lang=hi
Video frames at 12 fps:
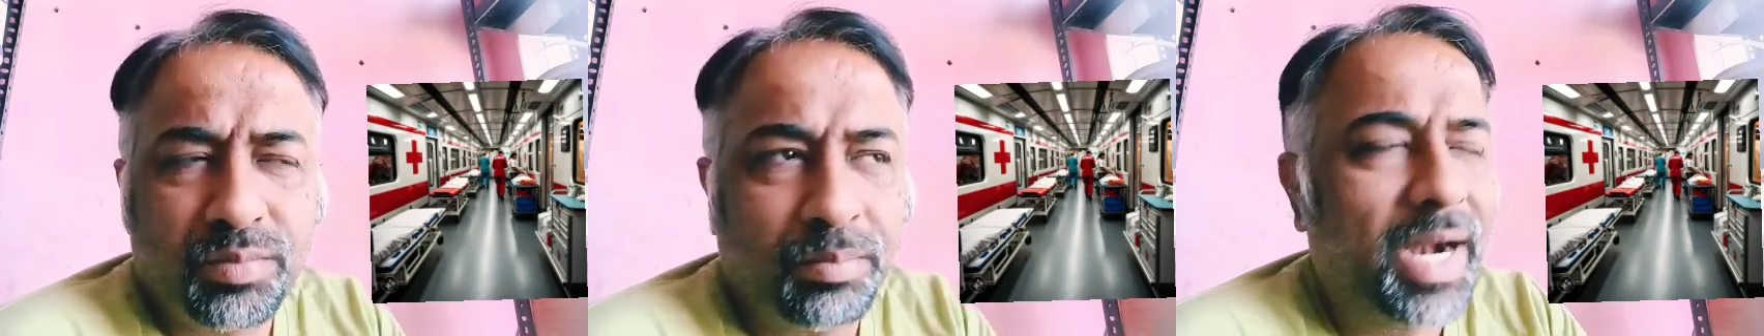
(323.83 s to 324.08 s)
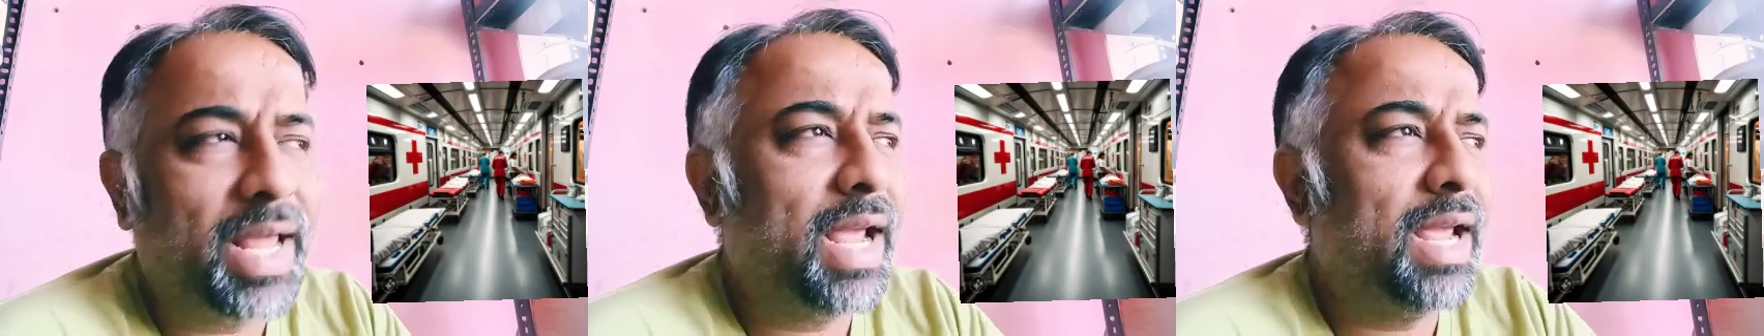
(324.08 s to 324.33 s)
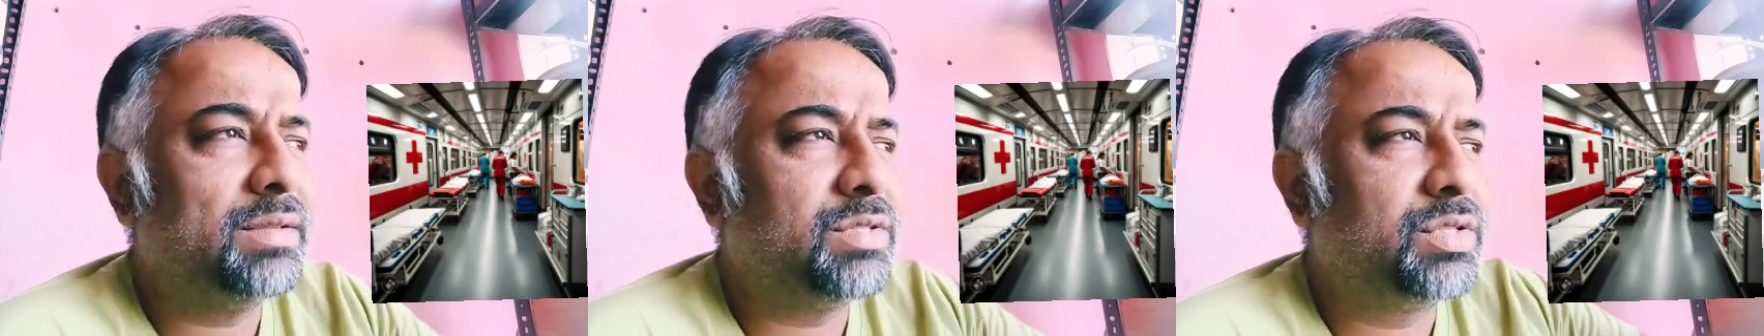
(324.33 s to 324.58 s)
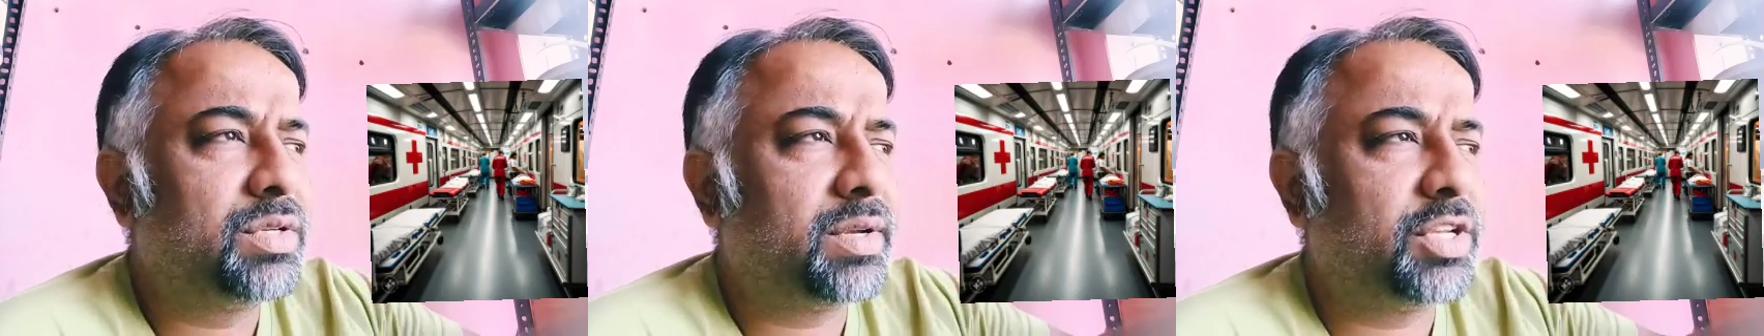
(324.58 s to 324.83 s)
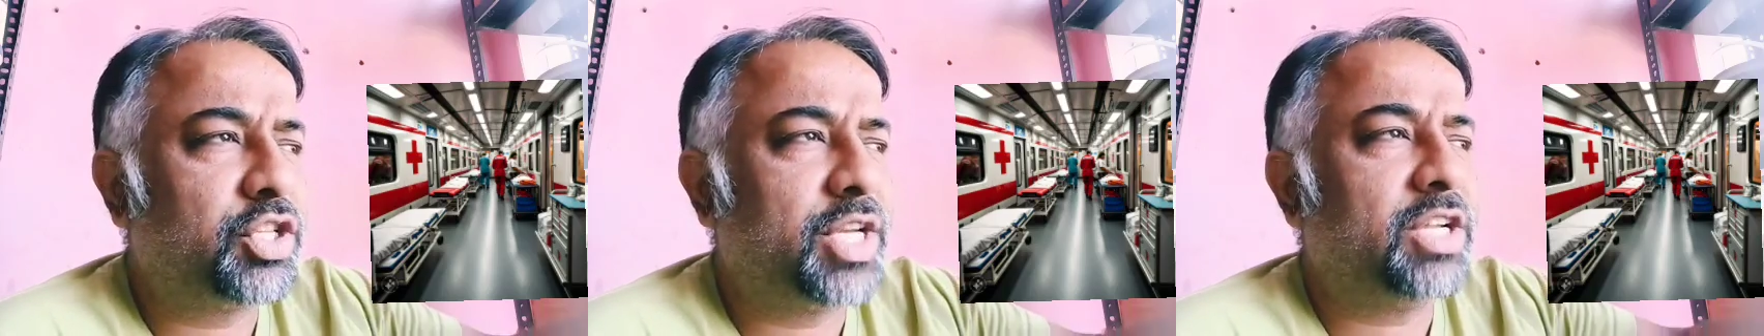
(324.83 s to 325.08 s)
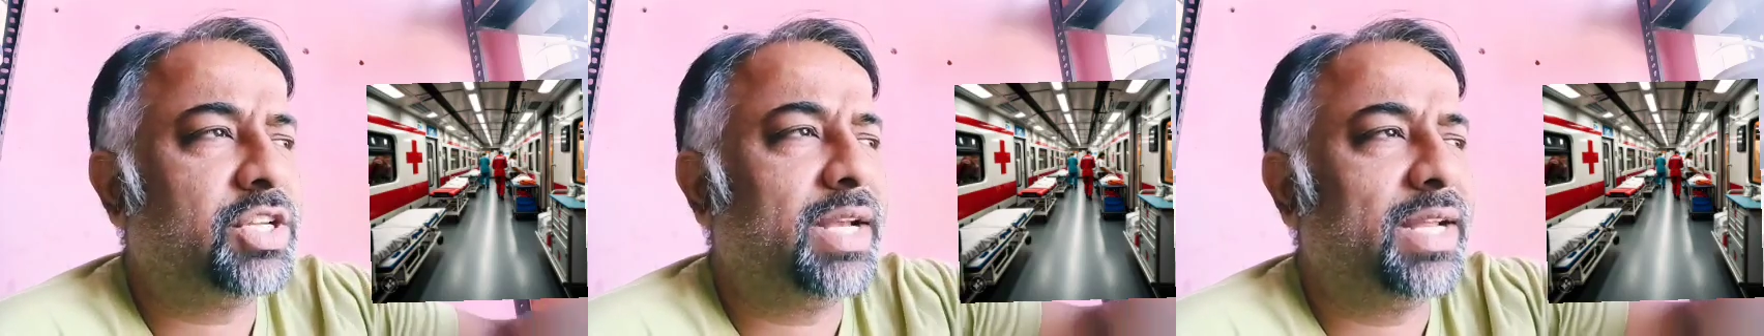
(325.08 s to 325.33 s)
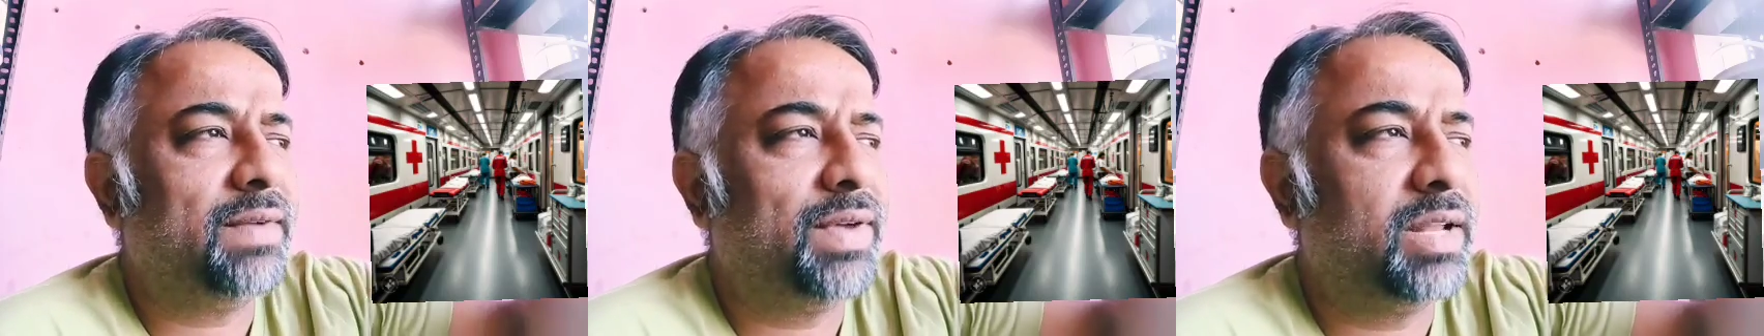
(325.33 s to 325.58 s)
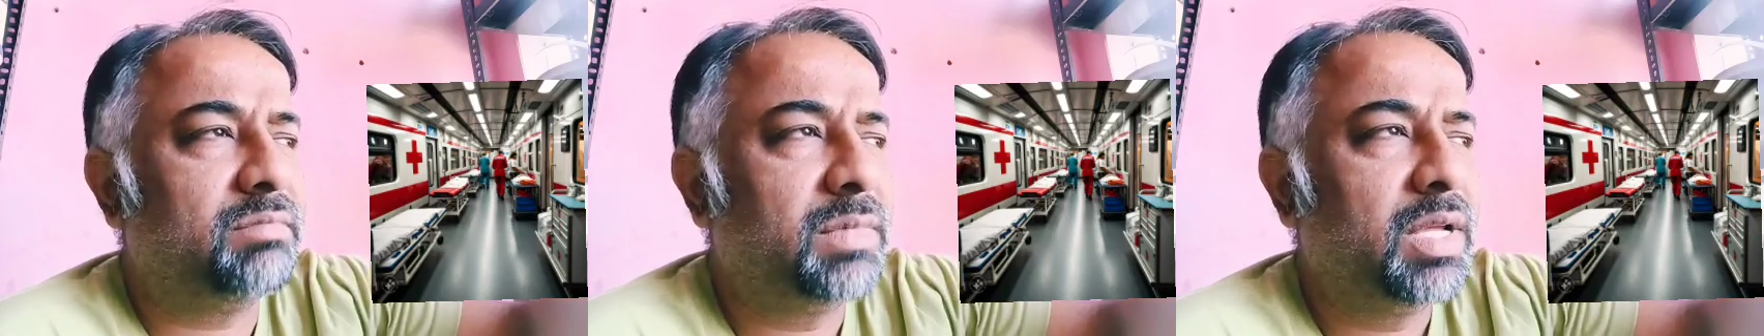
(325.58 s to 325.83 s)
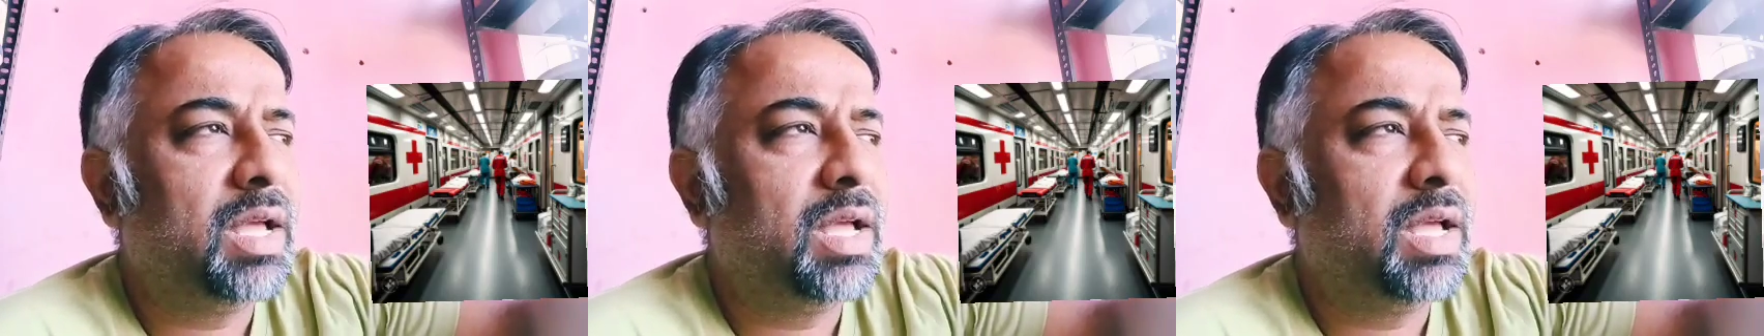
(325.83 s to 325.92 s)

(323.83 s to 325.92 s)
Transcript: बड़े स्टेशन या फिर